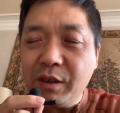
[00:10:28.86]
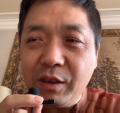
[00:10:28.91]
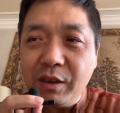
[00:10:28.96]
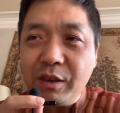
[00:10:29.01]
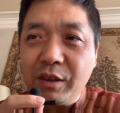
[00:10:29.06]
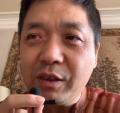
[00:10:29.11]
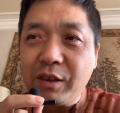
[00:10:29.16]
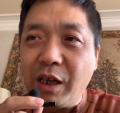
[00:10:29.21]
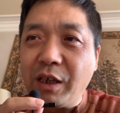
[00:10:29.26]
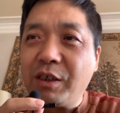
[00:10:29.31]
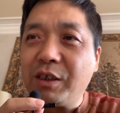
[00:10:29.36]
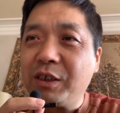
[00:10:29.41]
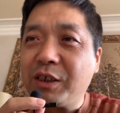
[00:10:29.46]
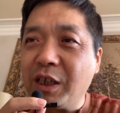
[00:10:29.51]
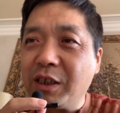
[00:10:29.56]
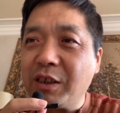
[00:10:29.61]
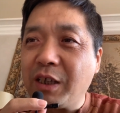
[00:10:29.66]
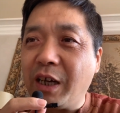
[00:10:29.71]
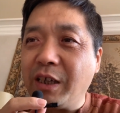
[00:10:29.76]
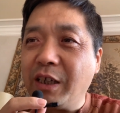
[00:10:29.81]
但是
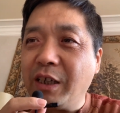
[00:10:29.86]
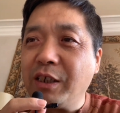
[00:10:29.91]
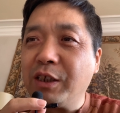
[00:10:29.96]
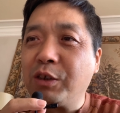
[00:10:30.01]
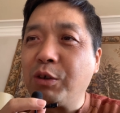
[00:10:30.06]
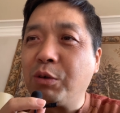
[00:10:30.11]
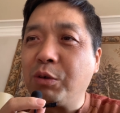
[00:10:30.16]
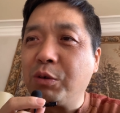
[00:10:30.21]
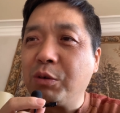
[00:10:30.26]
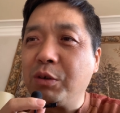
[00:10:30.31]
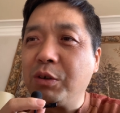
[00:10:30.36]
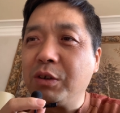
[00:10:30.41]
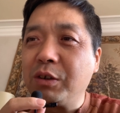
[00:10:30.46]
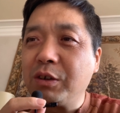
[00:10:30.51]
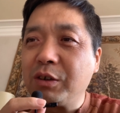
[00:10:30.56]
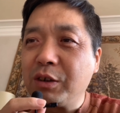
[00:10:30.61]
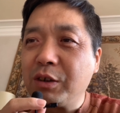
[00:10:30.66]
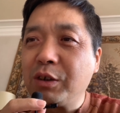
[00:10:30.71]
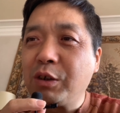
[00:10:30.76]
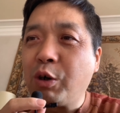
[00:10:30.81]
现在人家都。
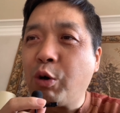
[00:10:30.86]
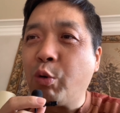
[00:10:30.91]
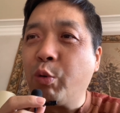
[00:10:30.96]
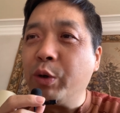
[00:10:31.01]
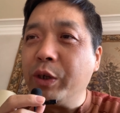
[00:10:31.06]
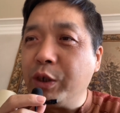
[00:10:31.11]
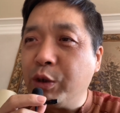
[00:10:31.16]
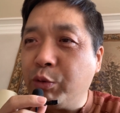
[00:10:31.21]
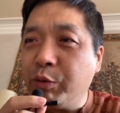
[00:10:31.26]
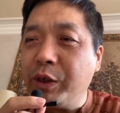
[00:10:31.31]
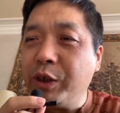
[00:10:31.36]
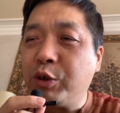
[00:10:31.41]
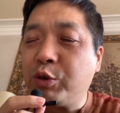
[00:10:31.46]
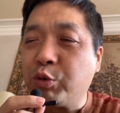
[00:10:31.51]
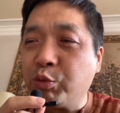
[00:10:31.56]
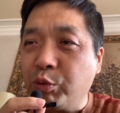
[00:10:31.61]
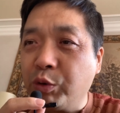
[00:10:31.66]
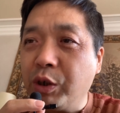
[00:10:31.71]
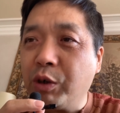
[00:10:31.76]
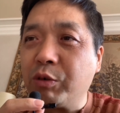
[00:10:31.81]
回归
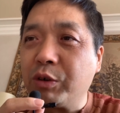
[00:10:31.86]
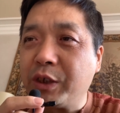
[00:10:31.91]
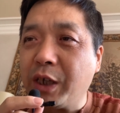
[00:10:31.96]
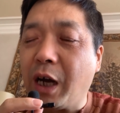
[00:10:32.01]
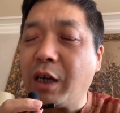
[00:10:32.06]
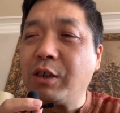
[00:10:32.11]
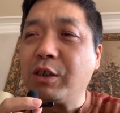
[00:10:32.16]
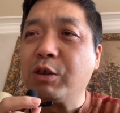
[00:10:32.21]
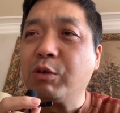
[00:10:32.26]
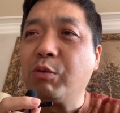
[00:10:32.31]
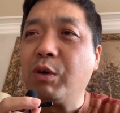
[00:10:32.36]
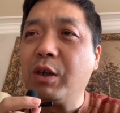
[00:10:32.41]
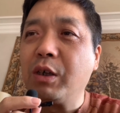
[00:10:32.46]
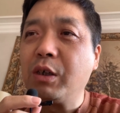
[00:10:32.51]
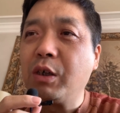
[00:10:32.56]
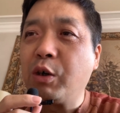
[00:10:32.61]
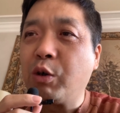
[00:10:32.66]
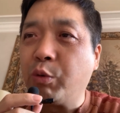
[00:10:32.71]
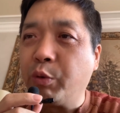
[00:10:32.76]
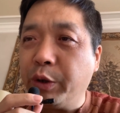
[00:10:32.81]
主流价值观，
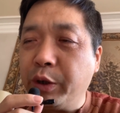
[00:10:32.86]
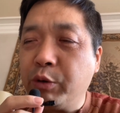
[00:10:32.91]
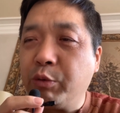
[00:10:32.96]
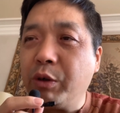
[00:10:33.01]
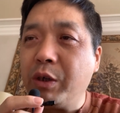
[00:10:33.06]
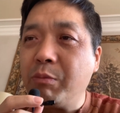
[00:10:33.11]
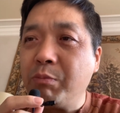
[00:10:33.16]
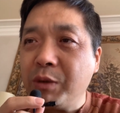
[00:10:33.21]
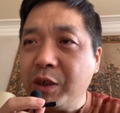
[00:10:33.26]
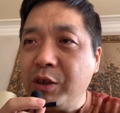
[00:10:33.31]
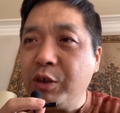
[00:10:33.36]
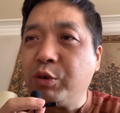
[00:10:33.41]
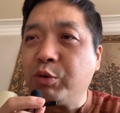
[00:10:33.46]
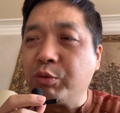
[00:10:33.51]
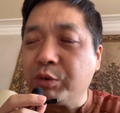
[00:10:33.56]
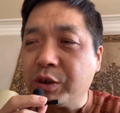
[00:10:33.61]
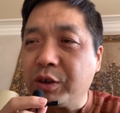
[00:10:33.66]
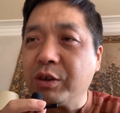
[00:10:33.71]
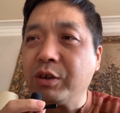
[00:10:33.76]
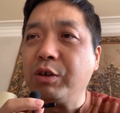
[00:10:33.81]
回归民
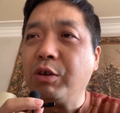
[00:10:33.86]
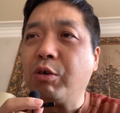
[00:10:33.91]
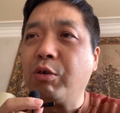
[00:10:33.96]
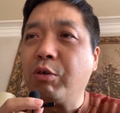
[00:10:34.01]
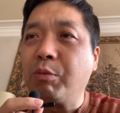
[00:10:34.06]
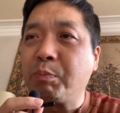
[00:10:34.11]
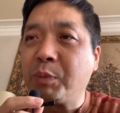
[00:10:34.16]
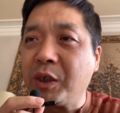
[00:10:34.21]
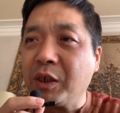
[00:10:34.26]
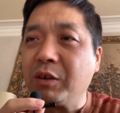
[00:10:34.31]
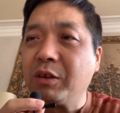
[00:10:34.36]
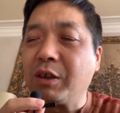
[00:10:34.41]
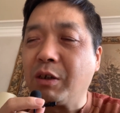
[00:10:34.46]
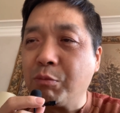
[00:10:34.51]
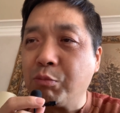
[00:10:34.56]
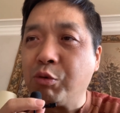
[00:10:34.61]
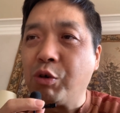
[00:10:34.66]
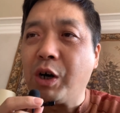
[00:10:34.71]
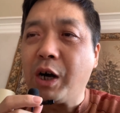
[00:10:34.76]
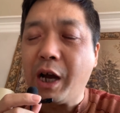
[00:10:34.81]
主、自由、平等、
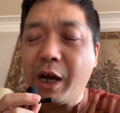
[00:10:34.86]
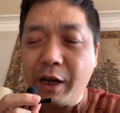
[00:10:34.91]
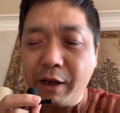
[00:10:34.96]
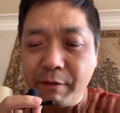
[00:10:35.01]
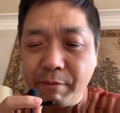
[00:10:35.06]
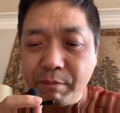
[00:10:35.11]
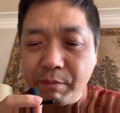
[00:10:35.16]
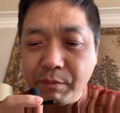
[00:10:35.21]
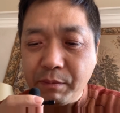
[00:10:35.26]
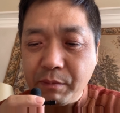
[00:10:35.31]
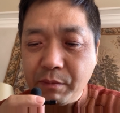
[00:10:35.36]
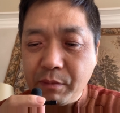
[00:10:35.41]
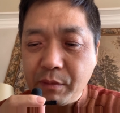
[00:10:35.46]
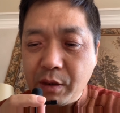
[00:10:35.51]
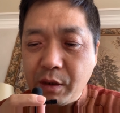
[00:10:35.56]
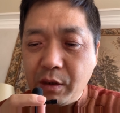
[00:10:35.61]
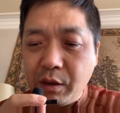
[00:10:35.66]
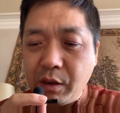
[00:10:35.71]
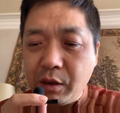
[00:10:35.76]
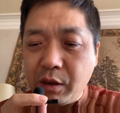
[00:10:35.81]
博爱，
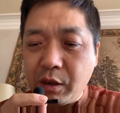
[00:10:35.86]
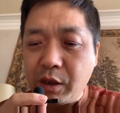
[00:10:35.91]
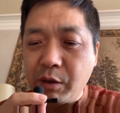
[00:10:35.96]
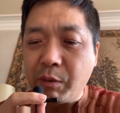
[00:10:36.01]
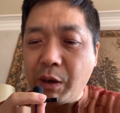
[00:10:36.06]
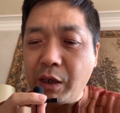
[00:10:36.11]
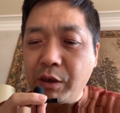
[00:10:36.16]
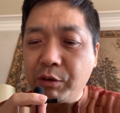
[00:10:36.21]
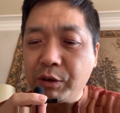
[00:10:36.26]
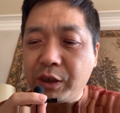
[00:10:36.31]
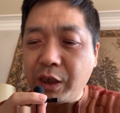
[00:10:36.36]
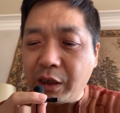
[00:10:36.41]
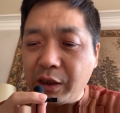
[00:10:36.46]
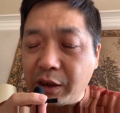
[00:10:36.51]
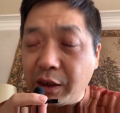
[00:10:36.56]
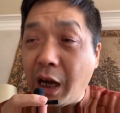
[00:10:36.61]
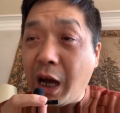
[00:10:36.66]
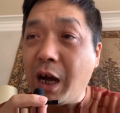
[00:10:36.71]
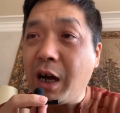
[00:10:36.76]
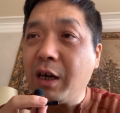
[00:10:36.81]
是吧？有加拿
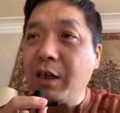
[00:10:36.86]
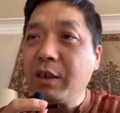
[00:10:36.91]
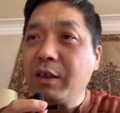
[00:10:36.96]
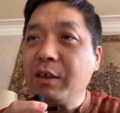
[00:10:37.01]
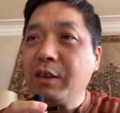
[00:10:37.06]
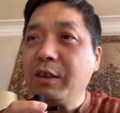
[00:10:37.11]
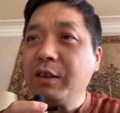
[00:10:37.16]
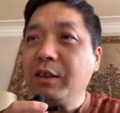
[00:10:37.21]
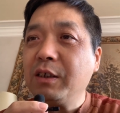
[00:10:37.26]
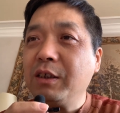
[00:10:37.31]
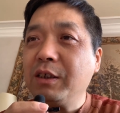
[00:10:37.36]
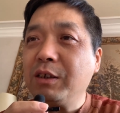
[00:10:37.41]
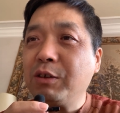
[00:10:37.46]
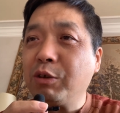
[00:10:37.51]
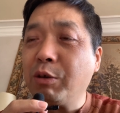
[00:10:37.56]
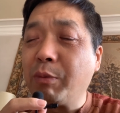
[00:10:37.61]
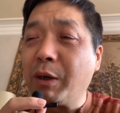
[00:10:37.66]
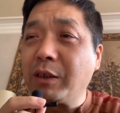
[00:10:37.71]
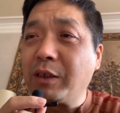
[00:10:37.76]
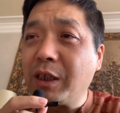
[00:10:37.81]
大，
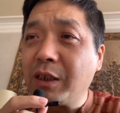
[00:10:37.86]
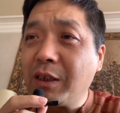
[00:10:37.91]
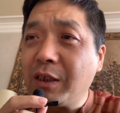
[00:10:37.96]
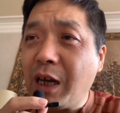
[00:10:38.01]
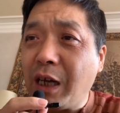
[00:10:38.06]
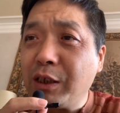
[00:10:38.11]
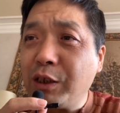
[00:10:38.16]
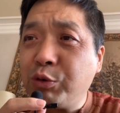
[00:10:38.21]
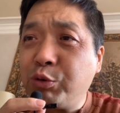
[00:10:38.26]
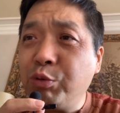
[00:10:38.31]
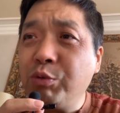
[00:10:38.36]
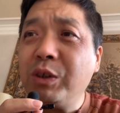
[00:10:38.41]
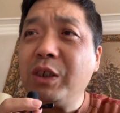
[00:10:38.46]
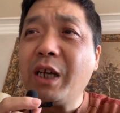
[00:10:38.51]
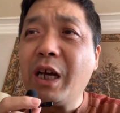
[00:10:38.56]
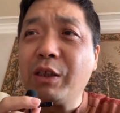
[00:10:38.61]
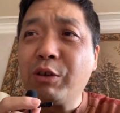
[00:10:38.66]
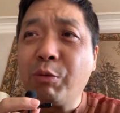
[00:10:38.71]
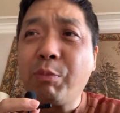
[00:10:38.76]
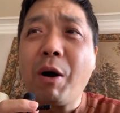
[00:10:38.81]
对吧？加拿大的军
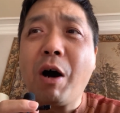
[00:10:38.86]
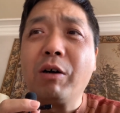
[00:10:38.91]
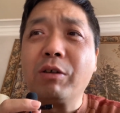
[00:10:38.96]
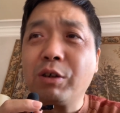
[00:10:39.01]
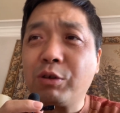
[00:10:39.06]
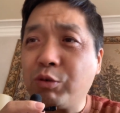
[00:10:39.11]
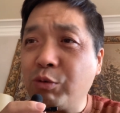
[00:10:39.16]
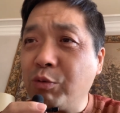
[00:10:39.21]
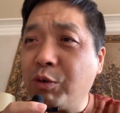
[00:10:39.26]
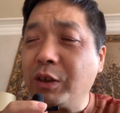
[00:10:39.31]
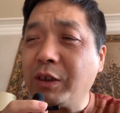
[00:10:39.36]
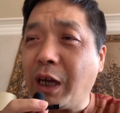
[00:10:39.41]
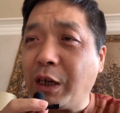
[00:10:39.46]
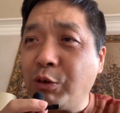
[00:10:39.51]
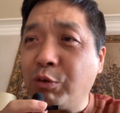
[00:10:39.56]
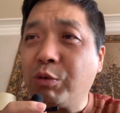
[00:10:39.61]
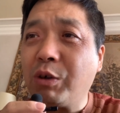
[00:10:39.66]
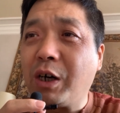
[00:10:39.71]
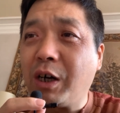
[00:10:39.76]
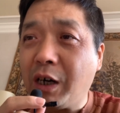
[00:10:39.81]
舰都跑到中国南
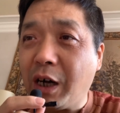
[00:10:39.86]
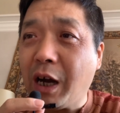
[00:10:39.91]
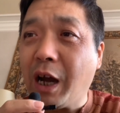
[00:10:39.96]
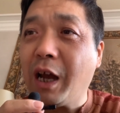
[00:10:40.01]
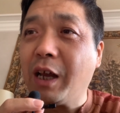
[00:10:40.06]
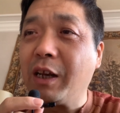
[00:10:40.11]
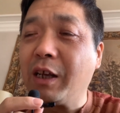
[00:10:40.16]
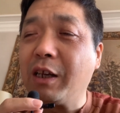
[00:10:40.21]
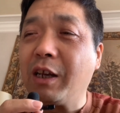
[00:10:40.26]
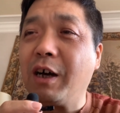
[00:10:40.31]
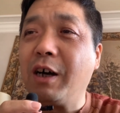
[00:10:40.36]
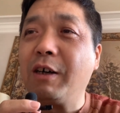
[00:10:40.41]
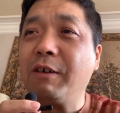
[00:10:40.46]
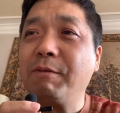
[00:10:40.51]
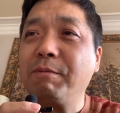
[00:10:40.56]
中和海来了，